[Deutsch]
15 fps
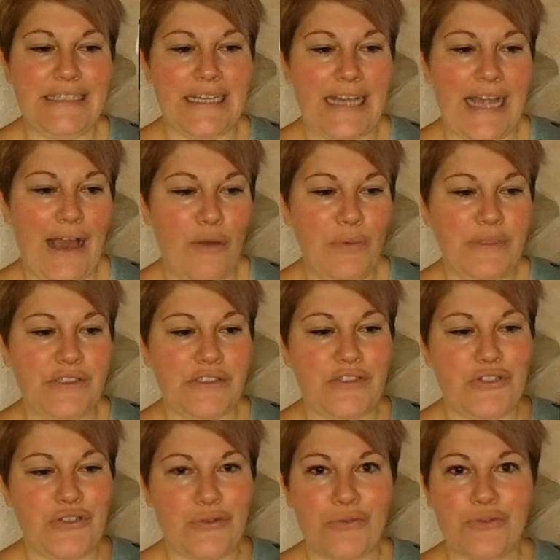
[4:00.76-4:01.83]
ich, glaube ich,
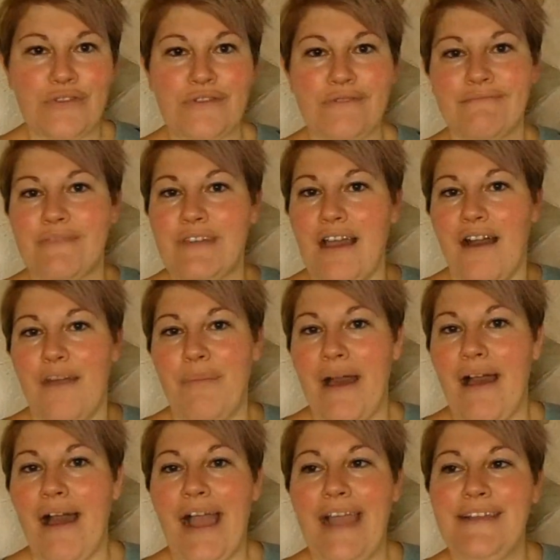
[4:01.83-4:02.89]
gestoßen, ja,
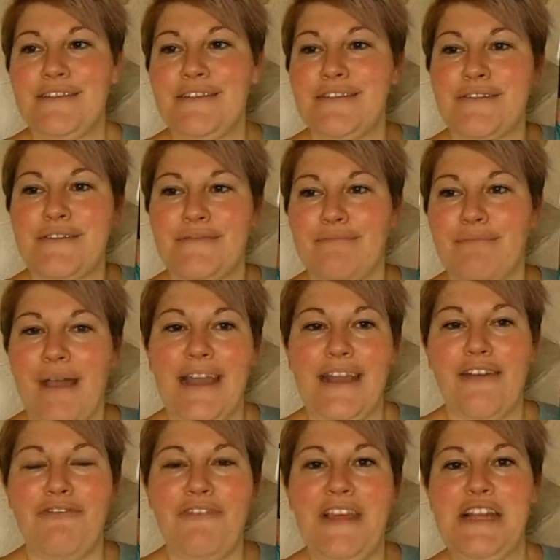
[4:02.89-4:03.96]
bei eins
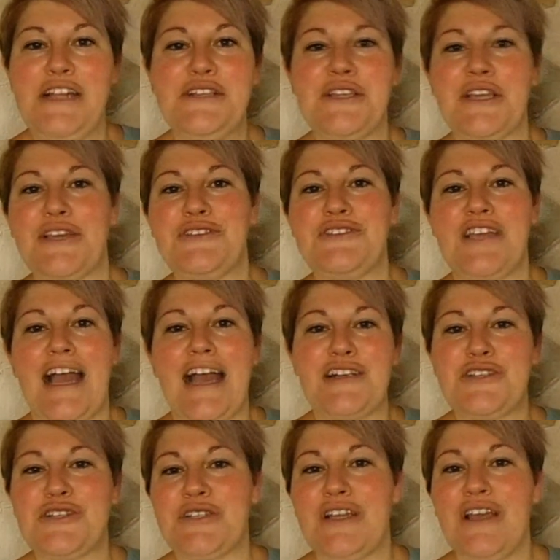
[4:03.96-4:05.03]
meiner vielen
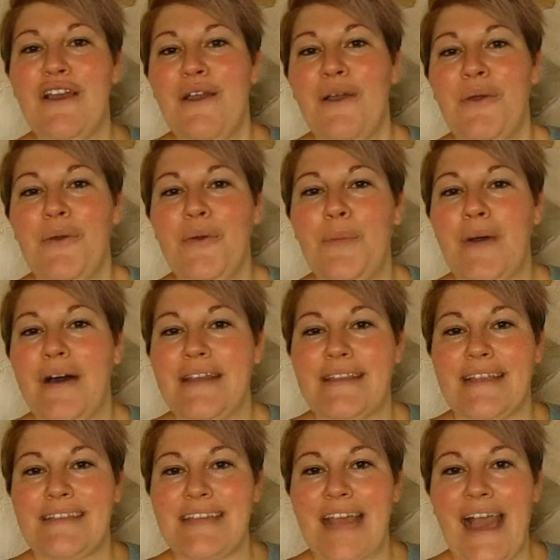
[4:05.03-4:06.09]
Recherchen über
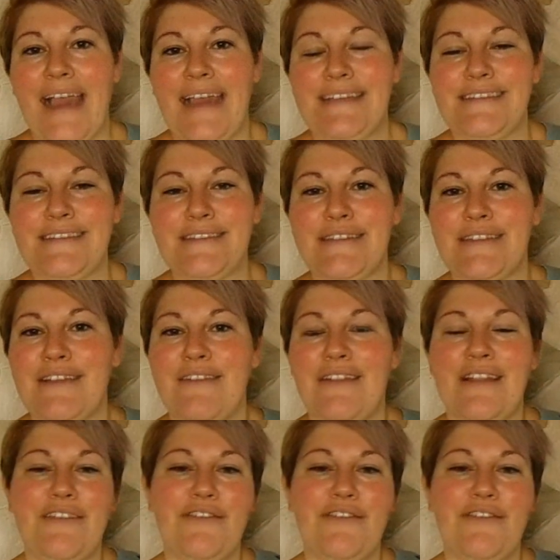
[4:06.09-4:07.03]
das Reisen.